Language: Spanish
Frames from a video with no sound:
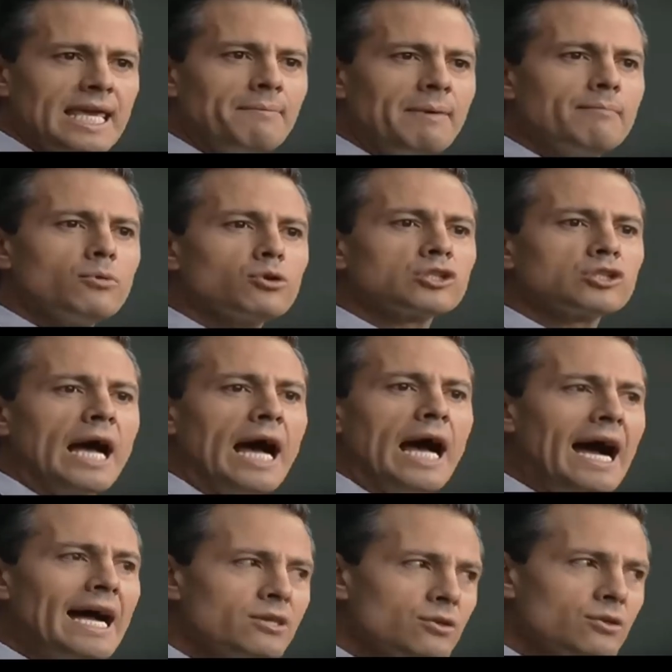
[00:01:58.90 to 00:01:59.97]
llevamos
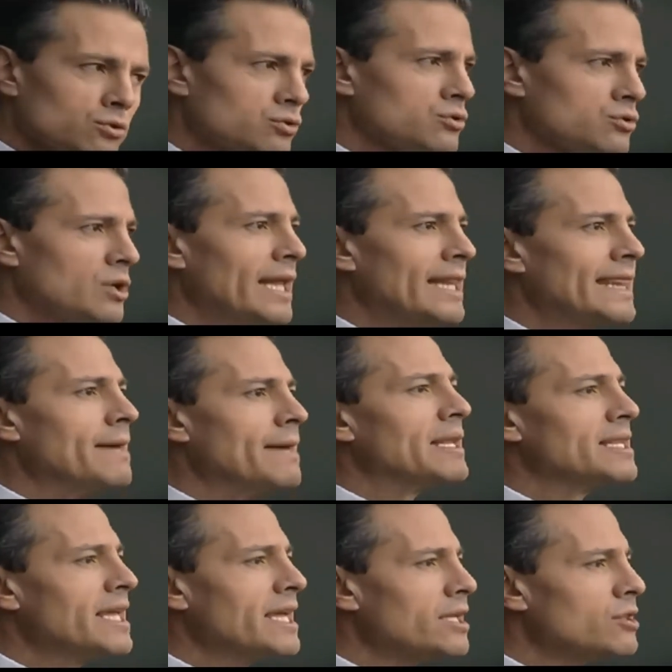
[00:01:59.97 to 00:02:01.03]
años
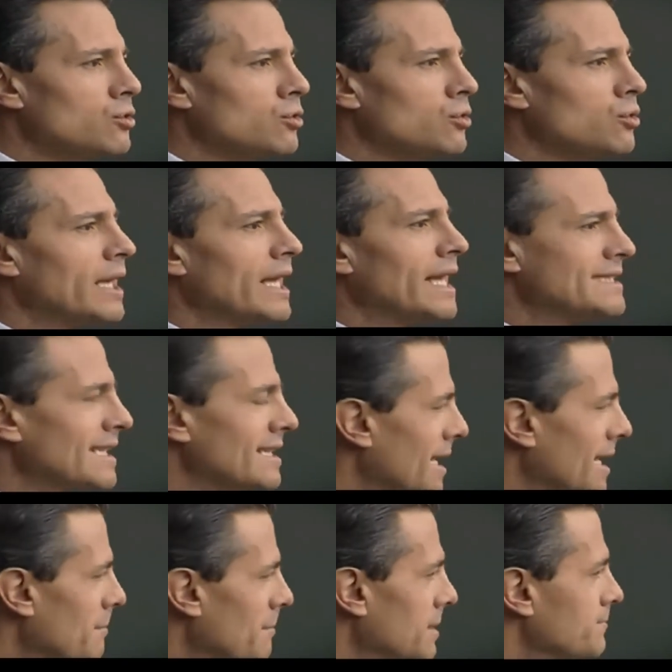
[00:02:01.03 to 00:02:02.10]
debatiendo este
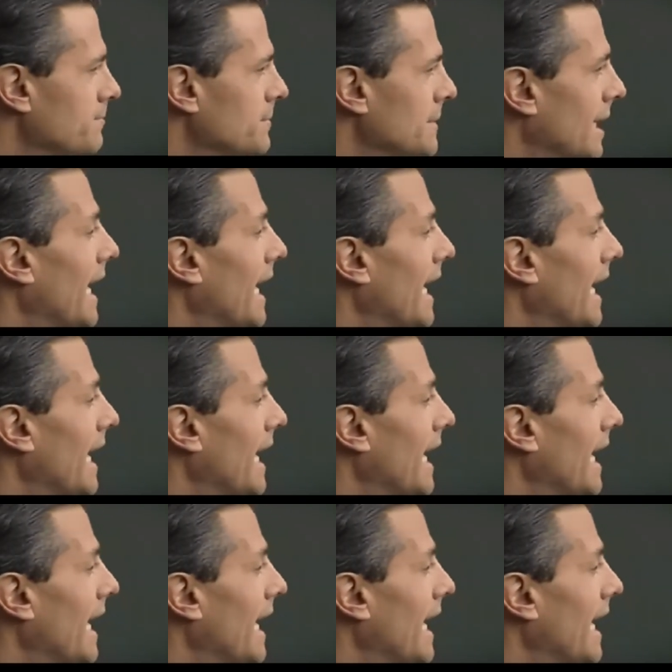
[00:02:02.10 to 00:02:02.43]
tema,